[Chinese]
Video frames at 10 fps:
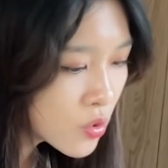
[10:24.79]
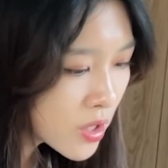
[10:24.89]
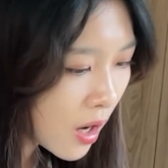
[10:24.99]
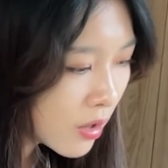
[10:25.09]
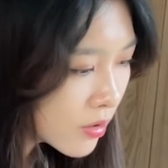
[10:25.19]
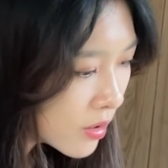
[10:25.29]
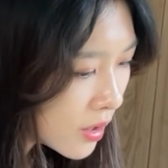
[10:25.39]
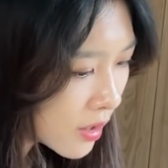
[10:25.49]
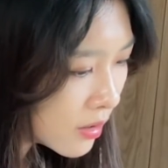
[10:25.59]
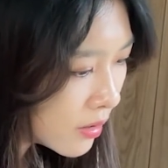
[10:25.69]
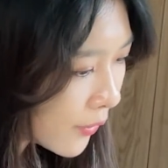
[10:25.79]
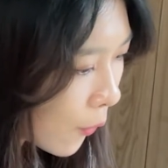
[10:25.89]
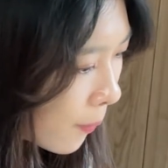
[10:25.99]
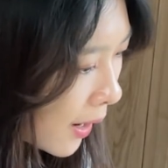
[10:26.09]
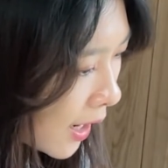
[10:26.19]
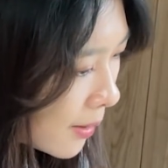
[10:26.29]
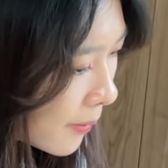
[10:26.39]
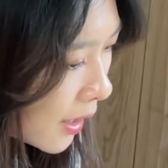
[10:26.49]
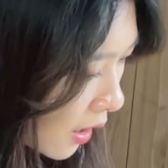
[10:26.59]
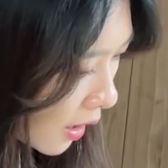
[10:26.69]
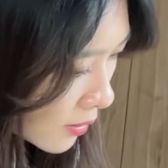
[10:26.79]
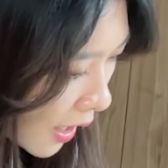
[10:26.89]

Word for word: 教的一个流派吧。好，